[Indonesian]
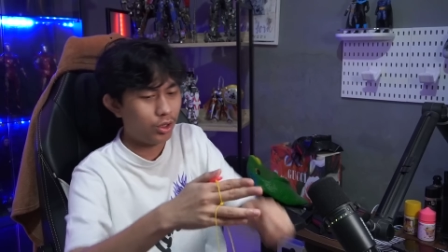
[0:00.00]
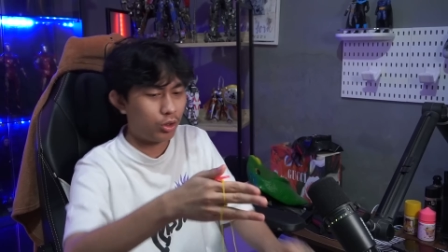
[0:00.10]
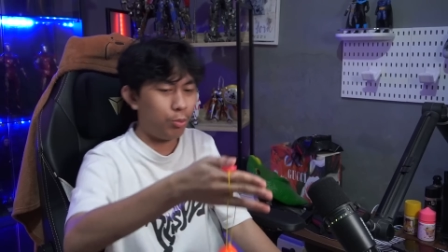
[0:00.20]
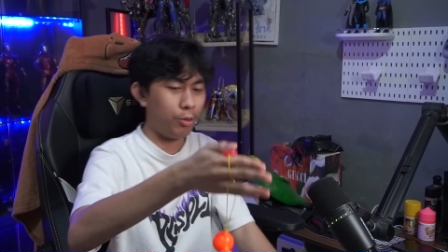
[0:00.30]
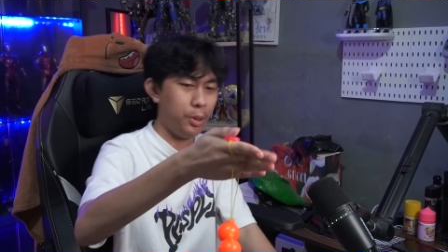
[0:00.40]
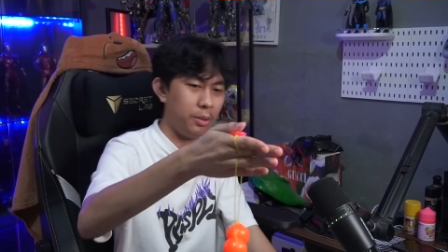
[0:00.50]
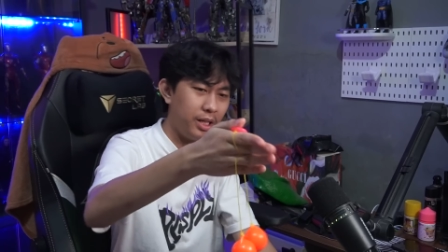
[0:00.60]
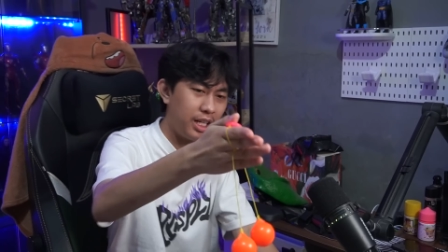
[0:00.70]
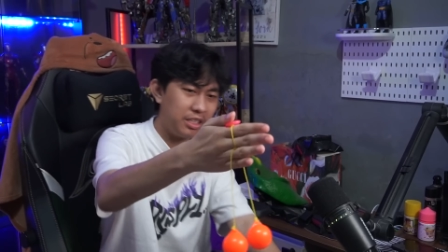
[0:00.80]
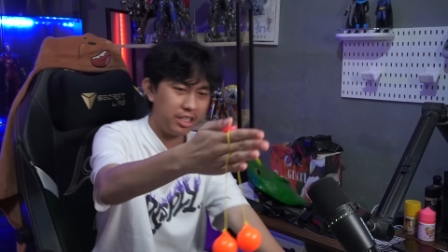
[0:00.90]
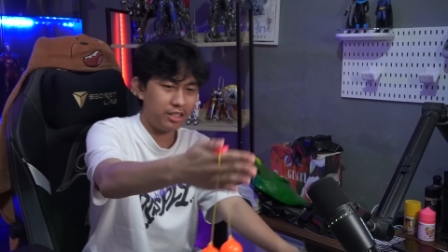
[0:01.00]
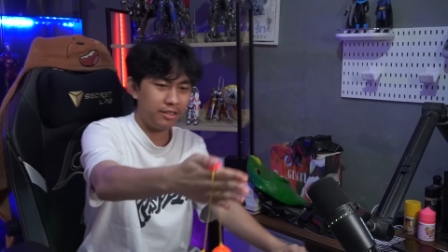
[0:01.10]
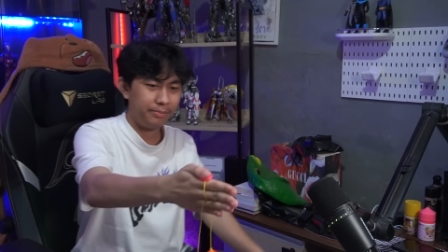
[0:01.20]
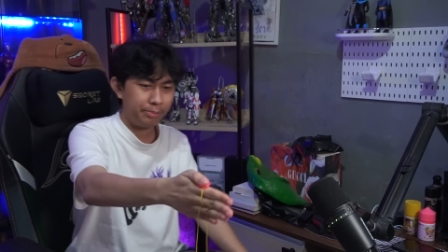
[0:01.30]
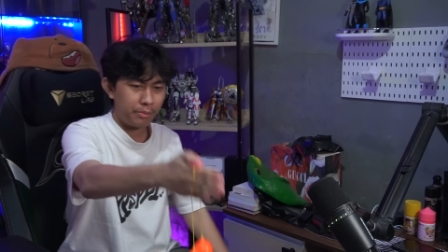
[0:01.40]
gua copo banget men asli
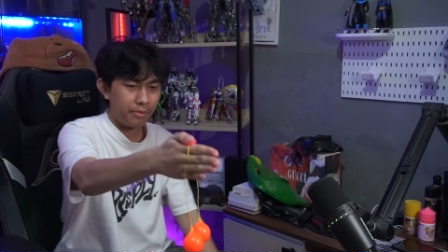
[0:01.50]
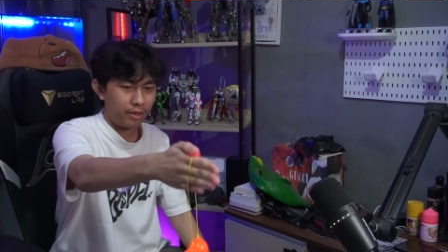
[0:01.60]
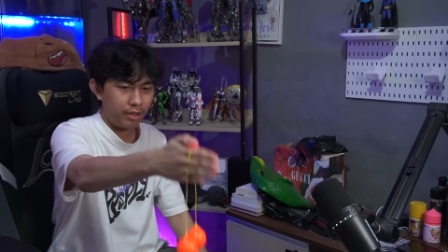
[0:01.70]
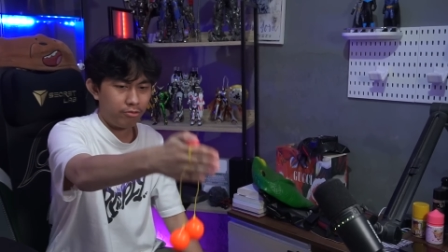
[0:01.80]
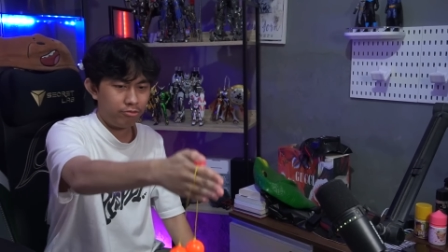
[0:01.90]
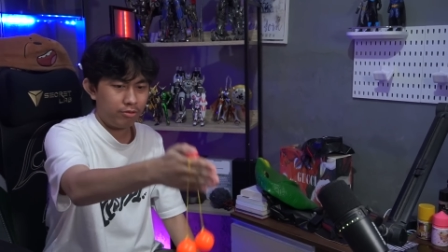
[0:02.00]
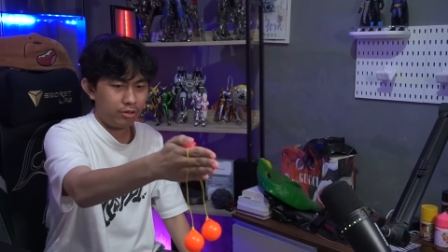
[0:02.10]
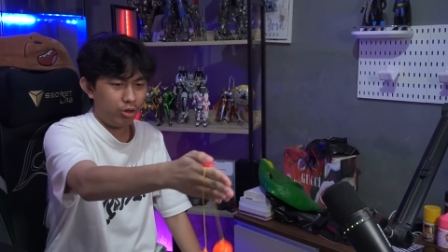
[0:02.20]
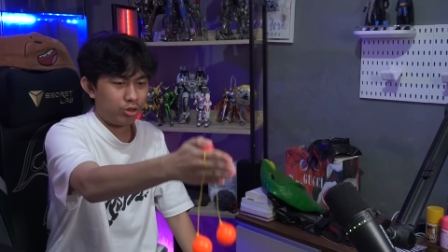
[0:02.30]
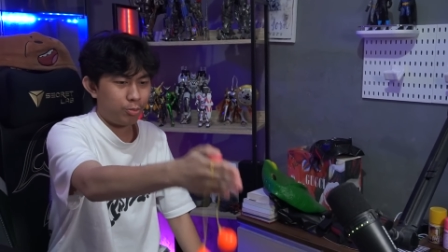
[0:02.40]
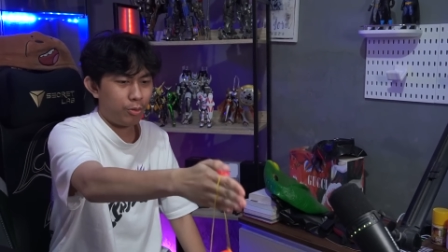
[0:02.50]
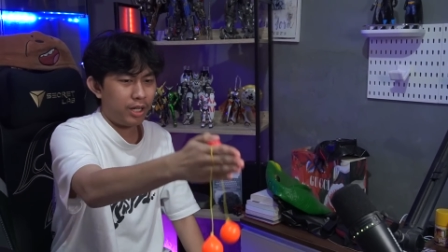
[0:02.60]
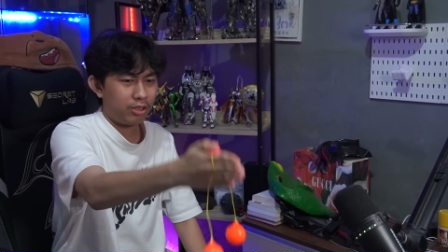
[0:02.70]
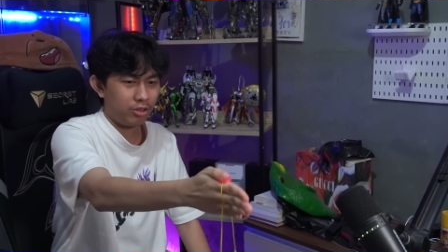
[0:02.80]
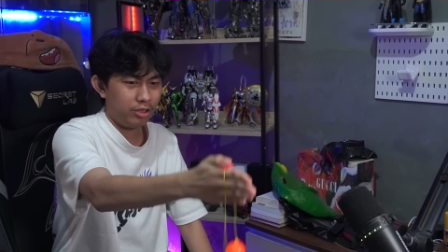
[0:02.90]
gua copo
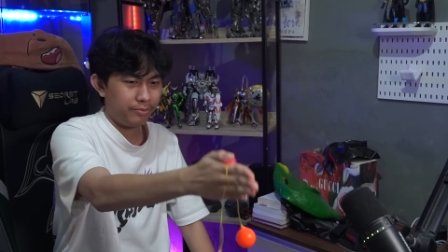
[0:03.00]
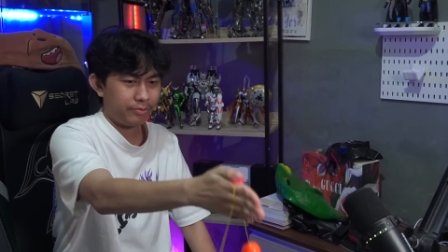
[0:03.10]
banget cuy